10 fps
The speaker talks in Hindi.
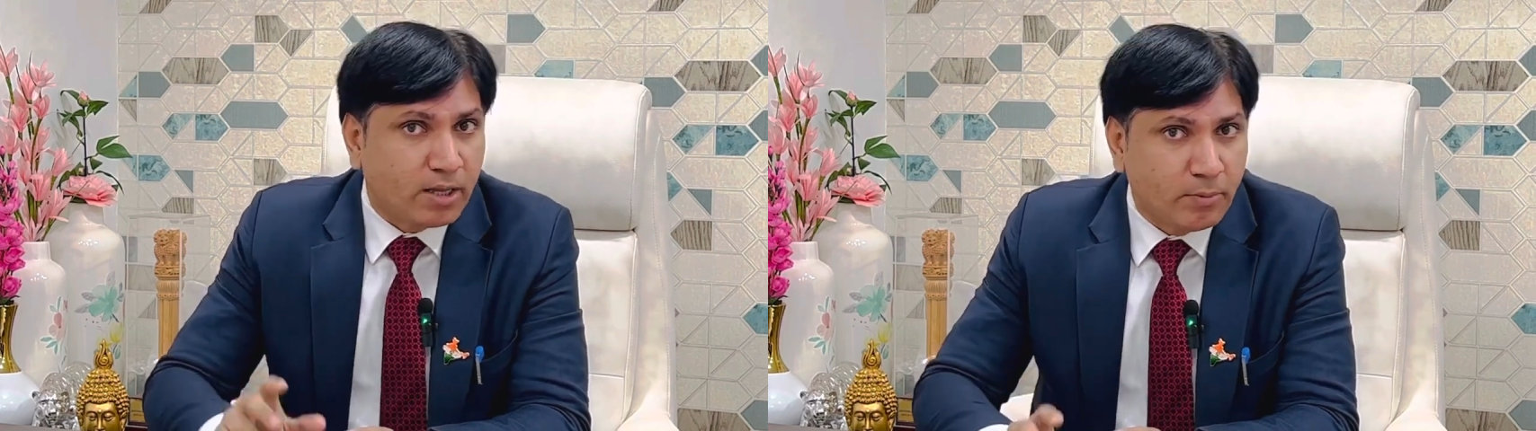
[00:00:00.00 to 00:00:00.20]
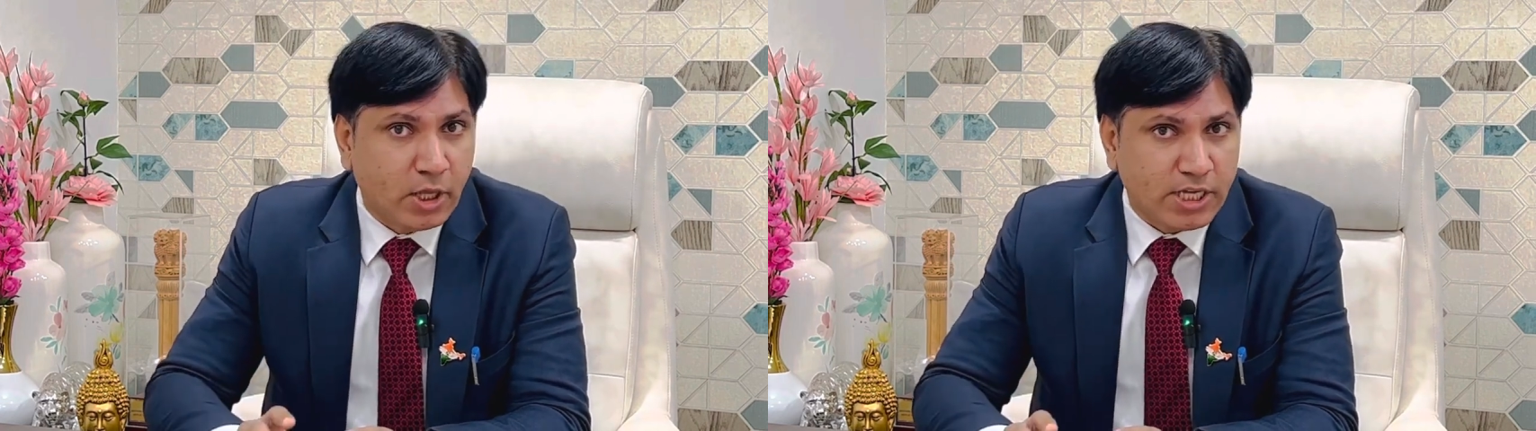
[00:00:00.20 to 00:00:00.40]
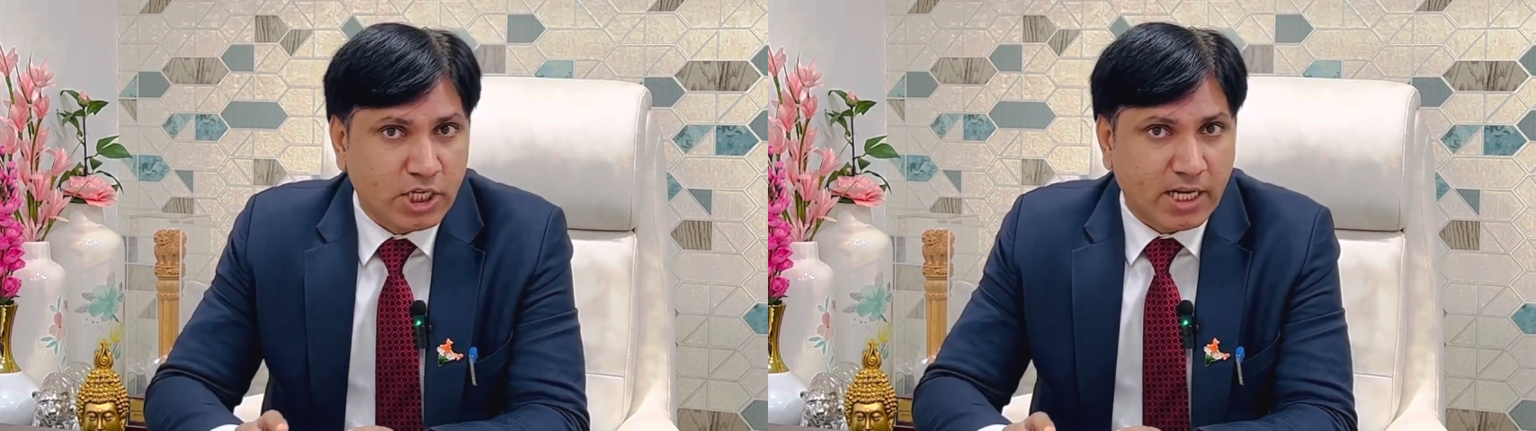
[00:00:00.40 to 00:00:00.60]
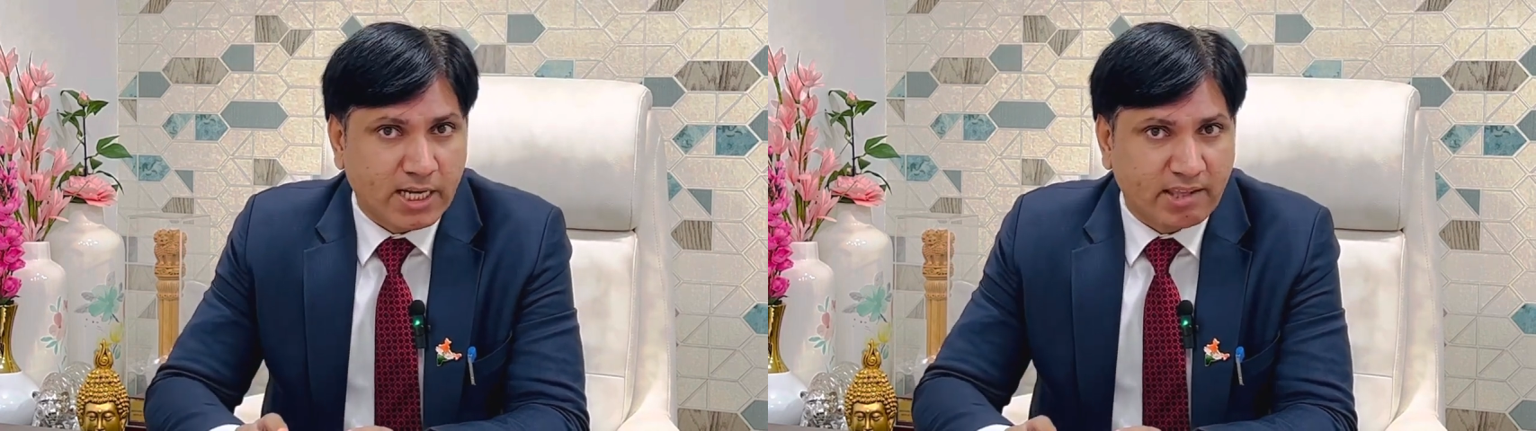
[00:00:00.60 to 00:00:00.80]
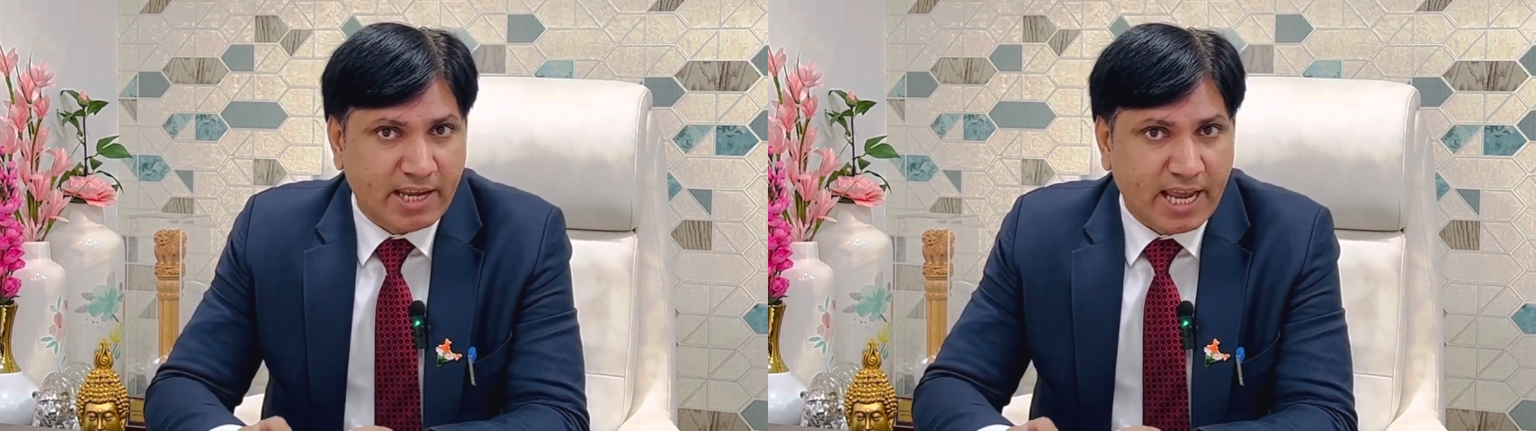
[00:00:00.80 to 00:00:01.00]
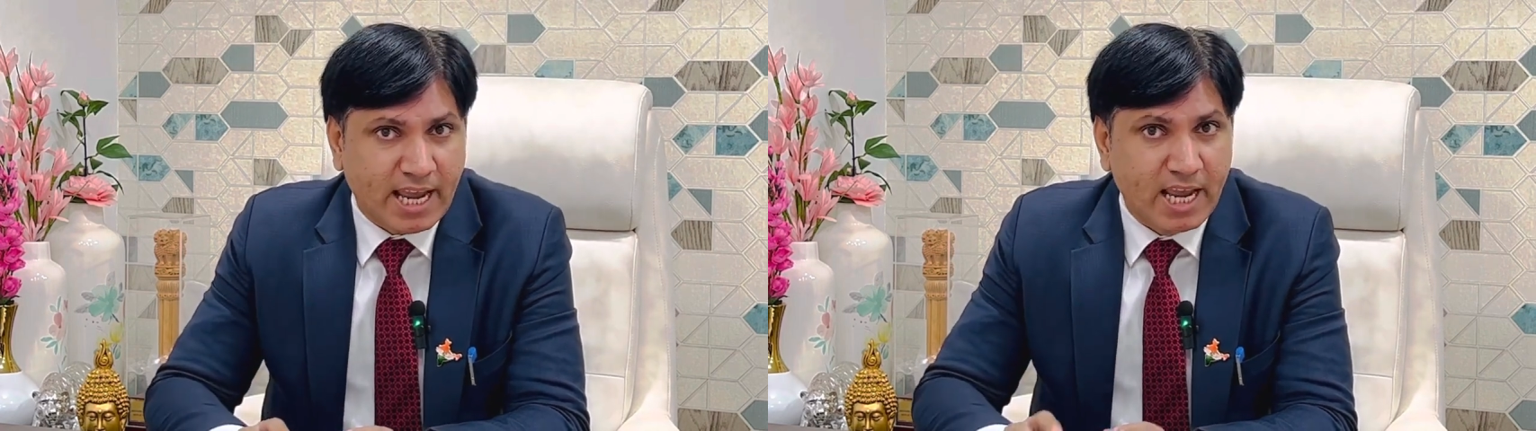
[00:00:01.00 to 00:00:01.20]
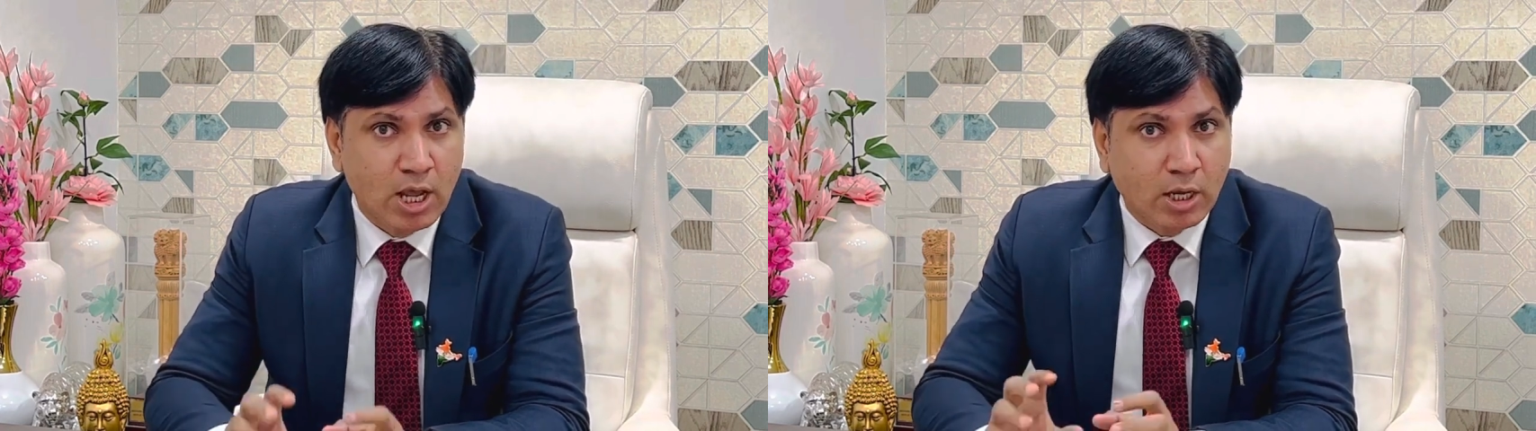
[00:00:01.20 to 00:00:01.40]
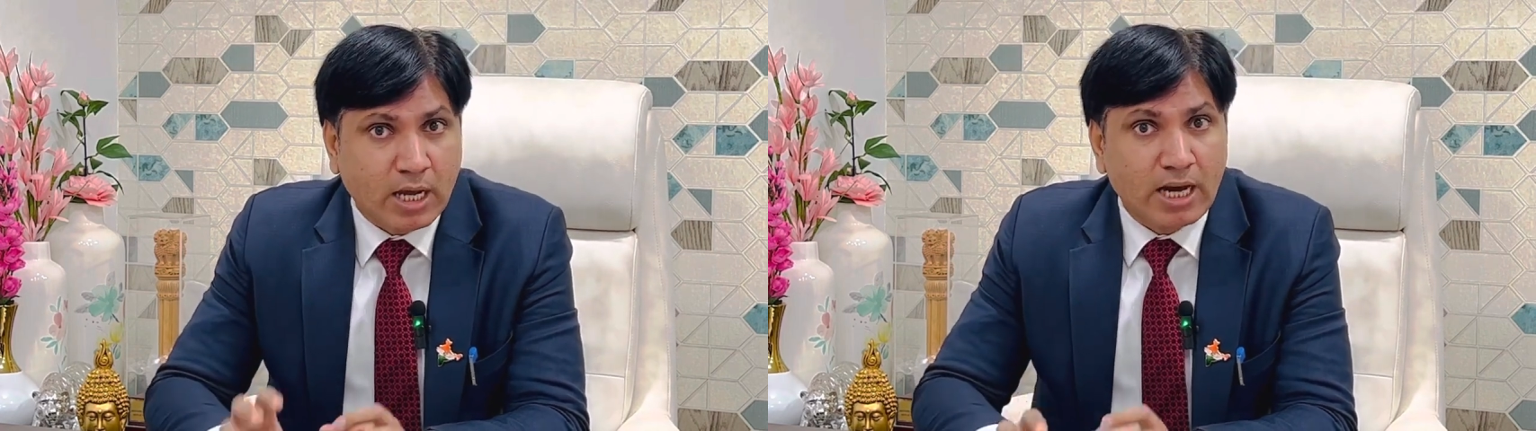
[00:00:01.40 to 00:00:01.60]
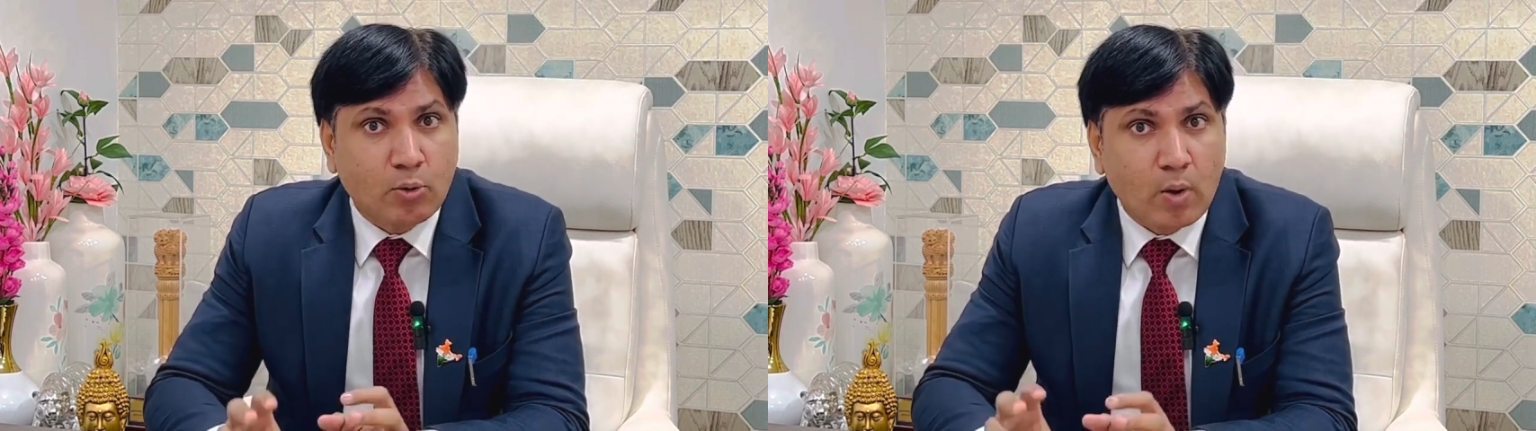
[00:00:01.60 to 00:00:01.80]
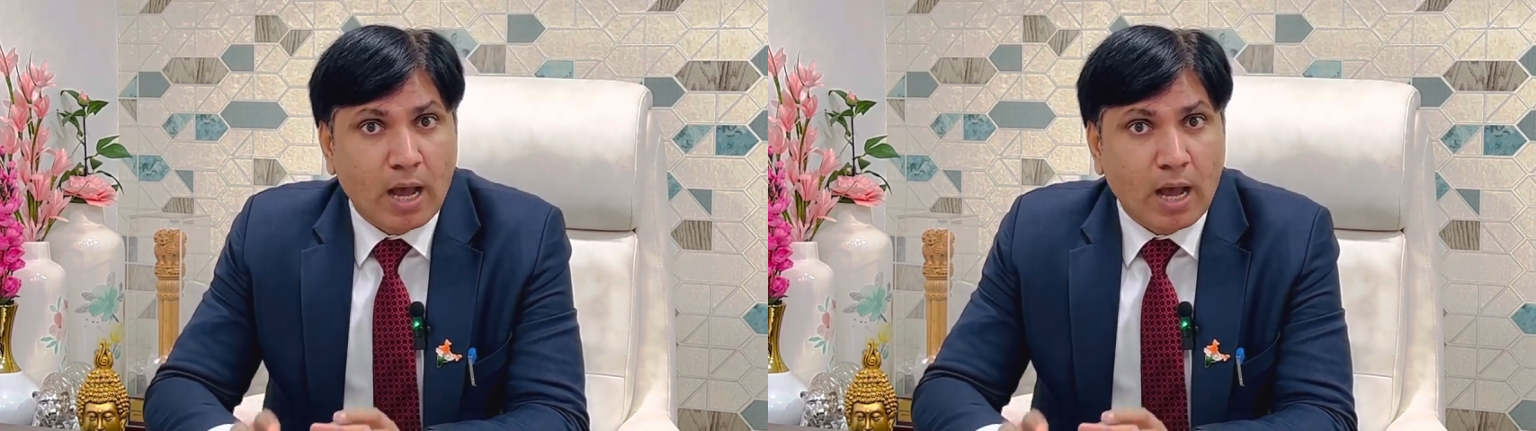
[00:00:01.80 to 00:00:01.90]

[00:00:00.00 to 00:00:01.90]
कम्युनिकेशन करते हैं कल को